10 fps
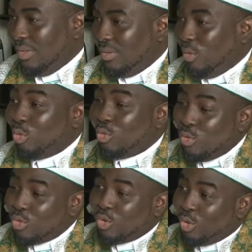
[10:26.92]
Donc
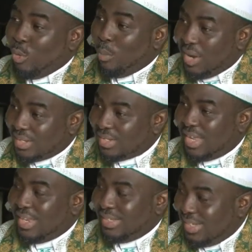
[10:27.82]
tout ce qu'on place
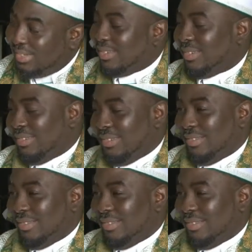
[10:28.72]
à la tête